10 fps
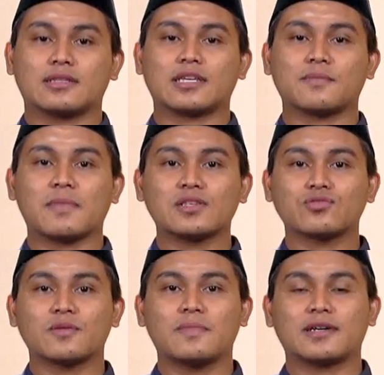termasuk
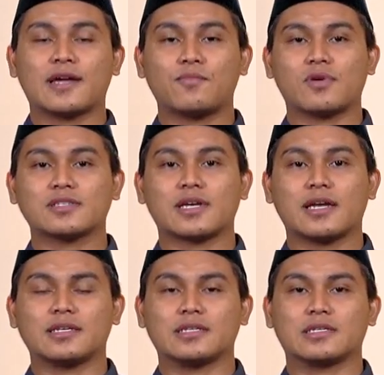ibadah puasa
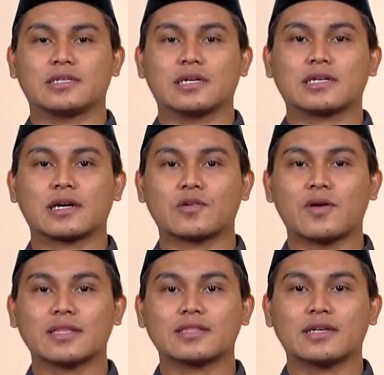ini,
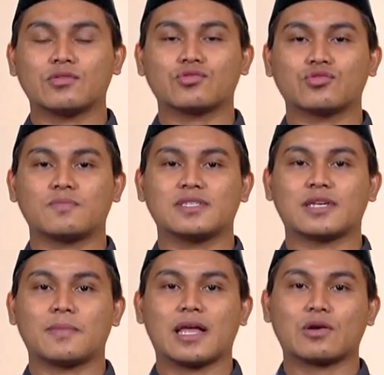kekuatan untuk
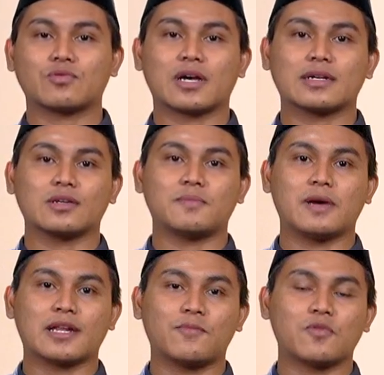bisa melakukan
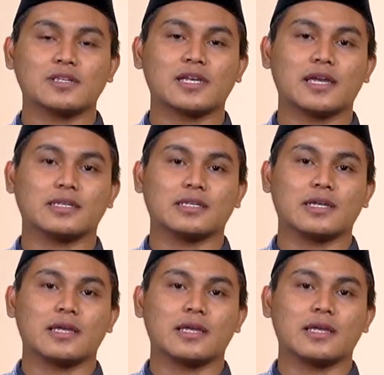ibadah puasa ini,